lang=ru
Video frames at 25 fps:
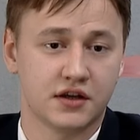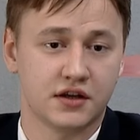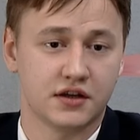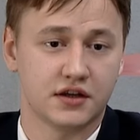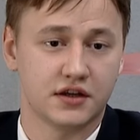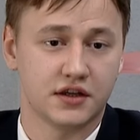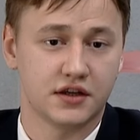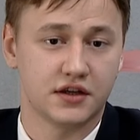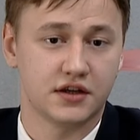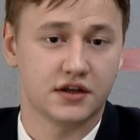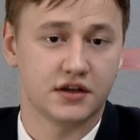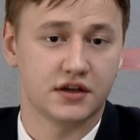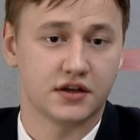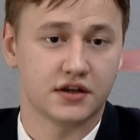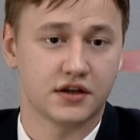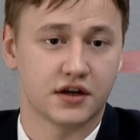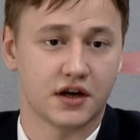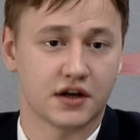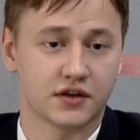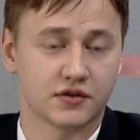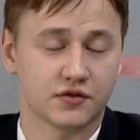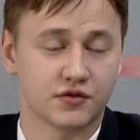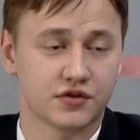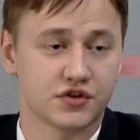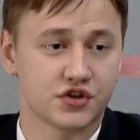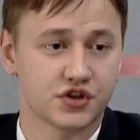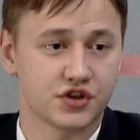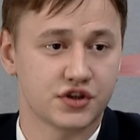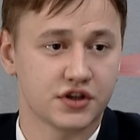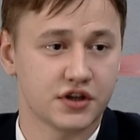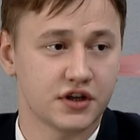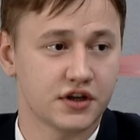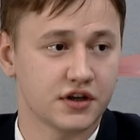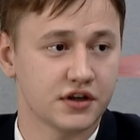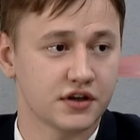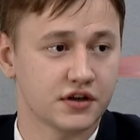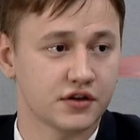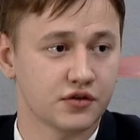И
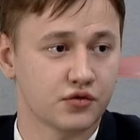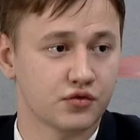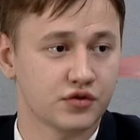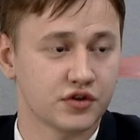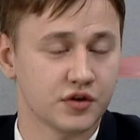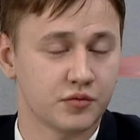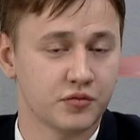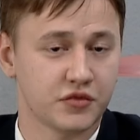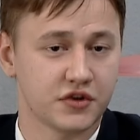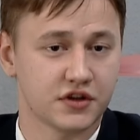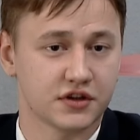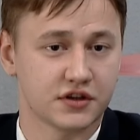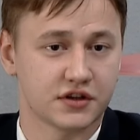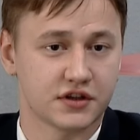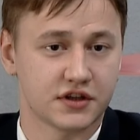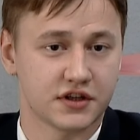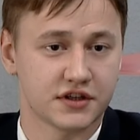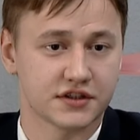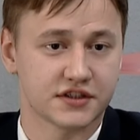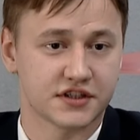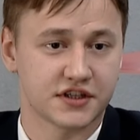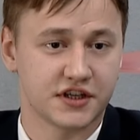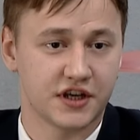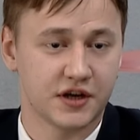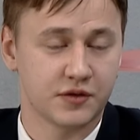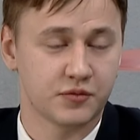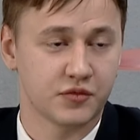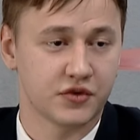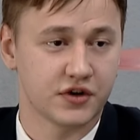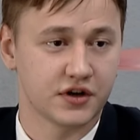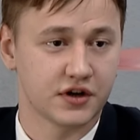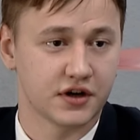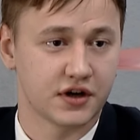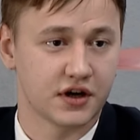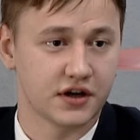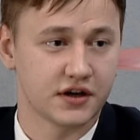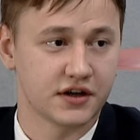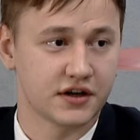Ан-24, он имеет те схемы,
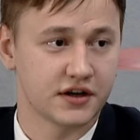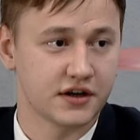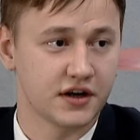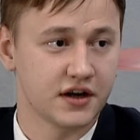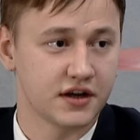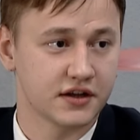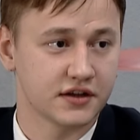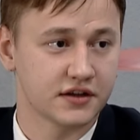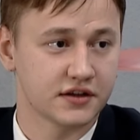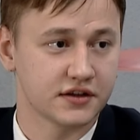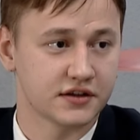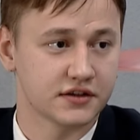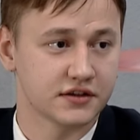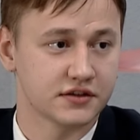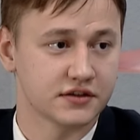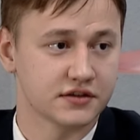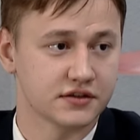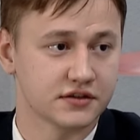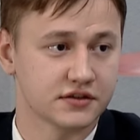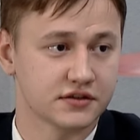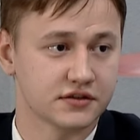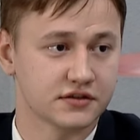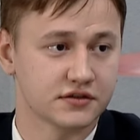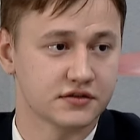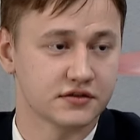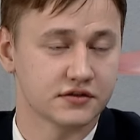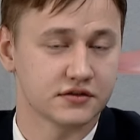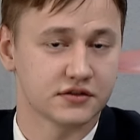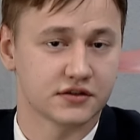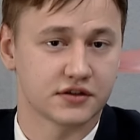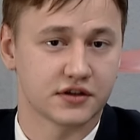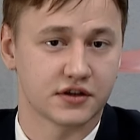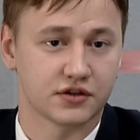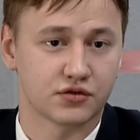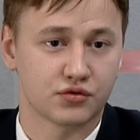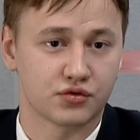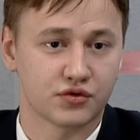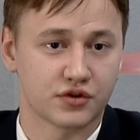агрегаты, э,
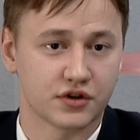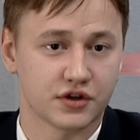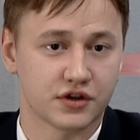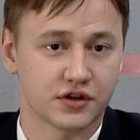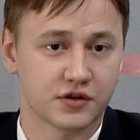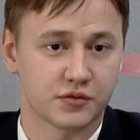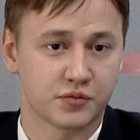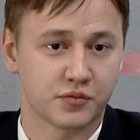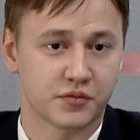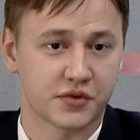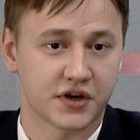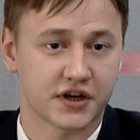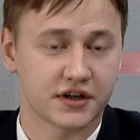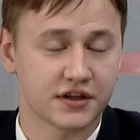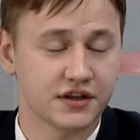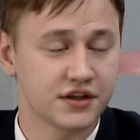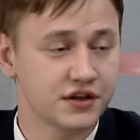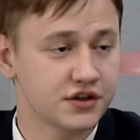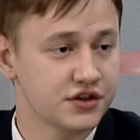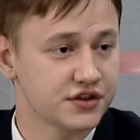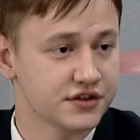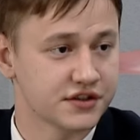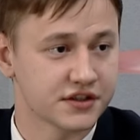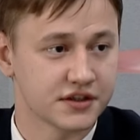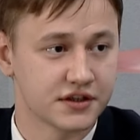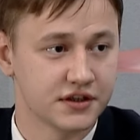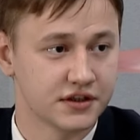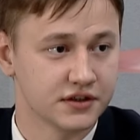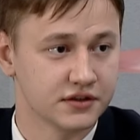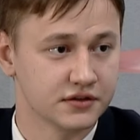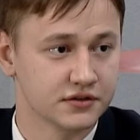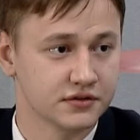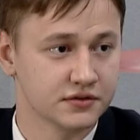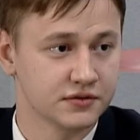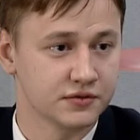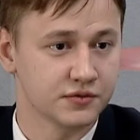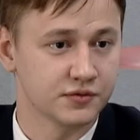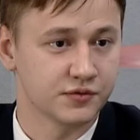которые практически,
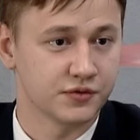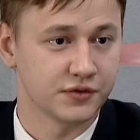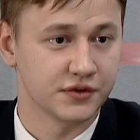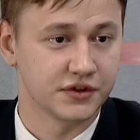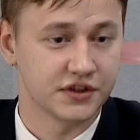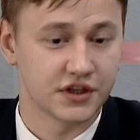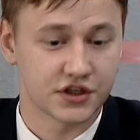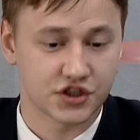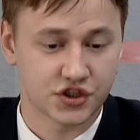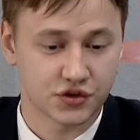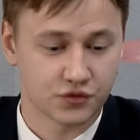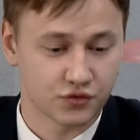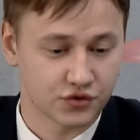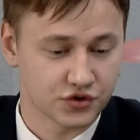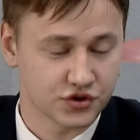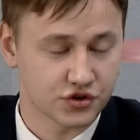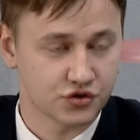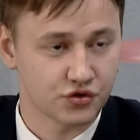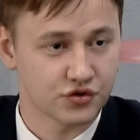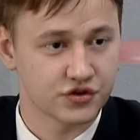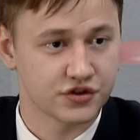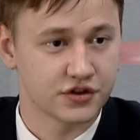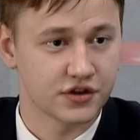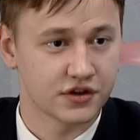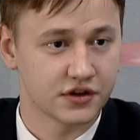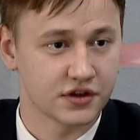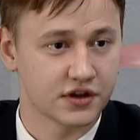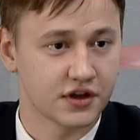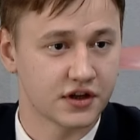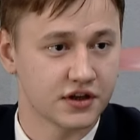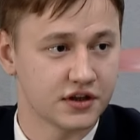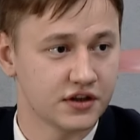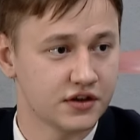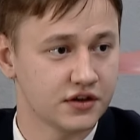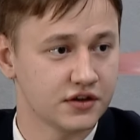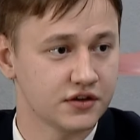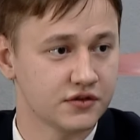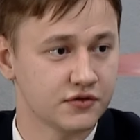даже вот созданы
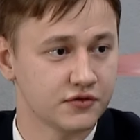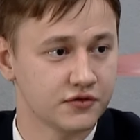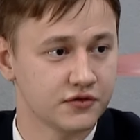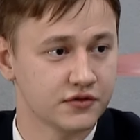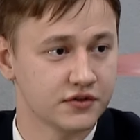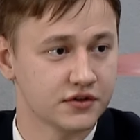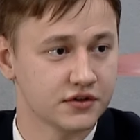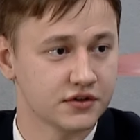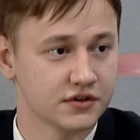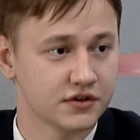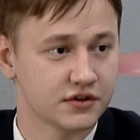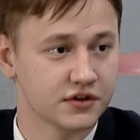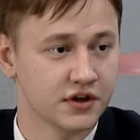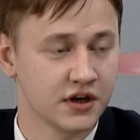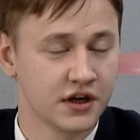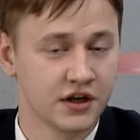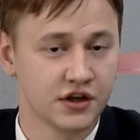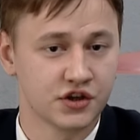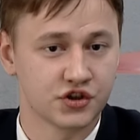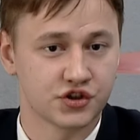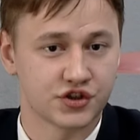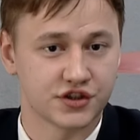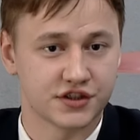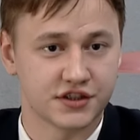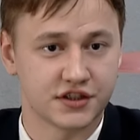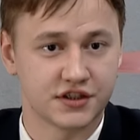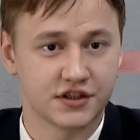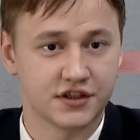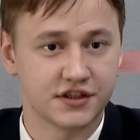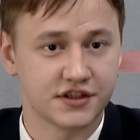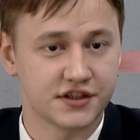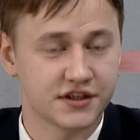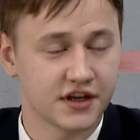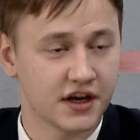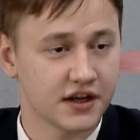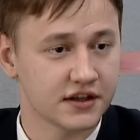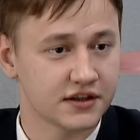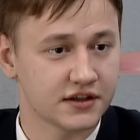они в
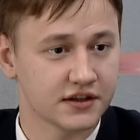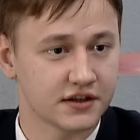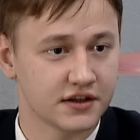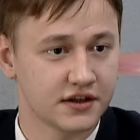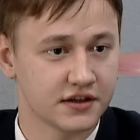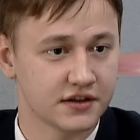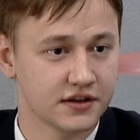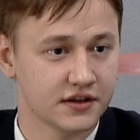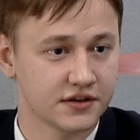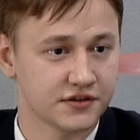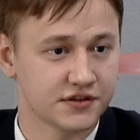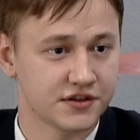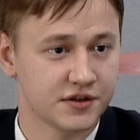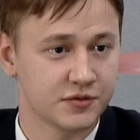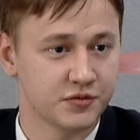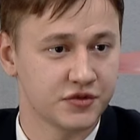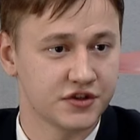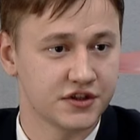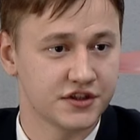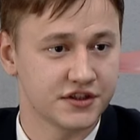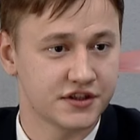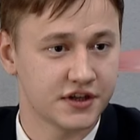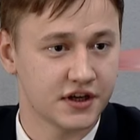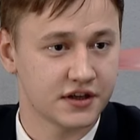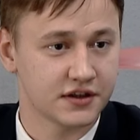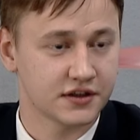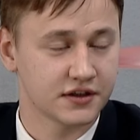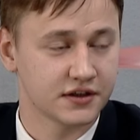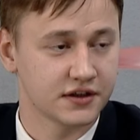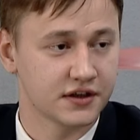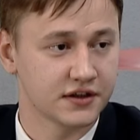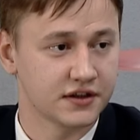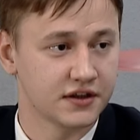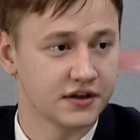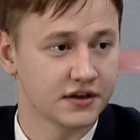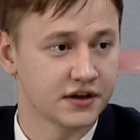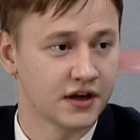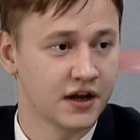60-х годах, 70-х
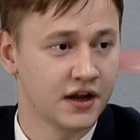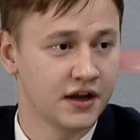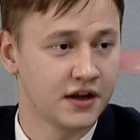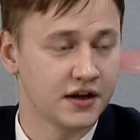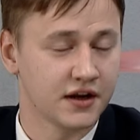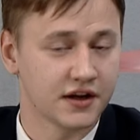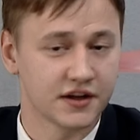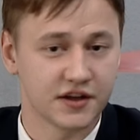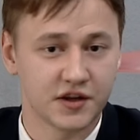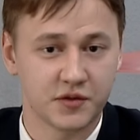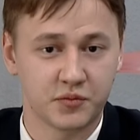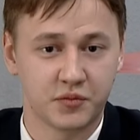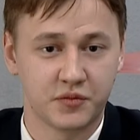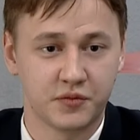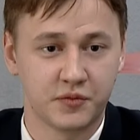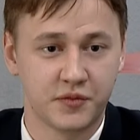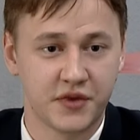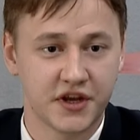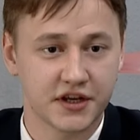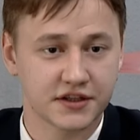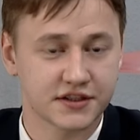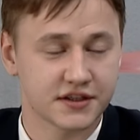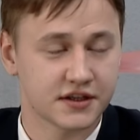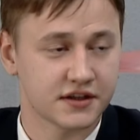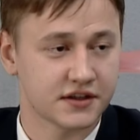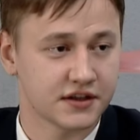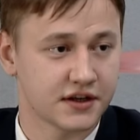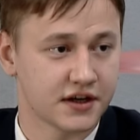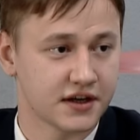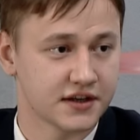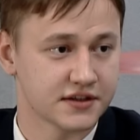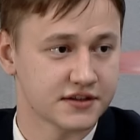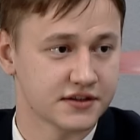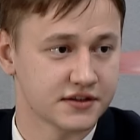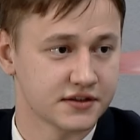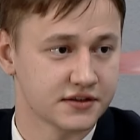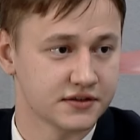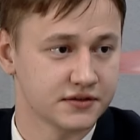годах, они
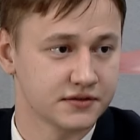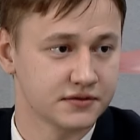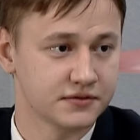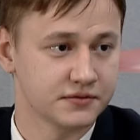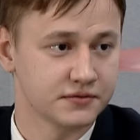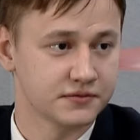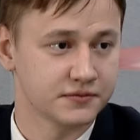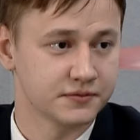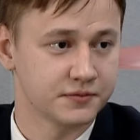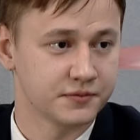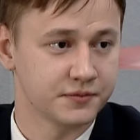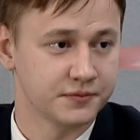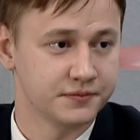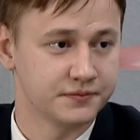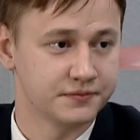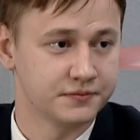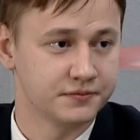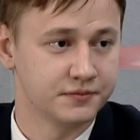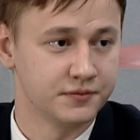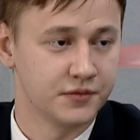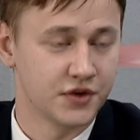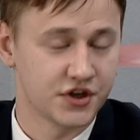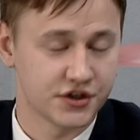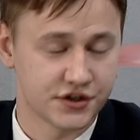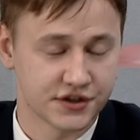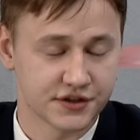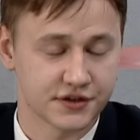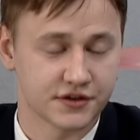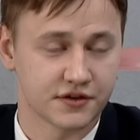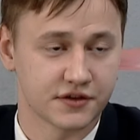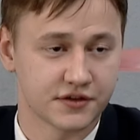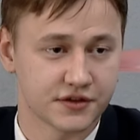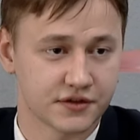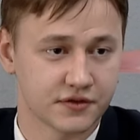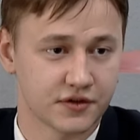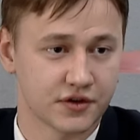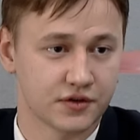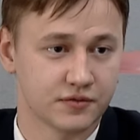безотказны mm -hmm. в большинстве
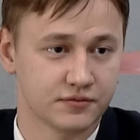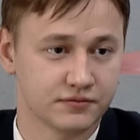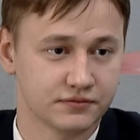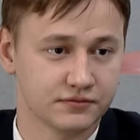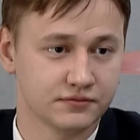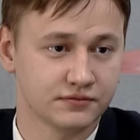своем.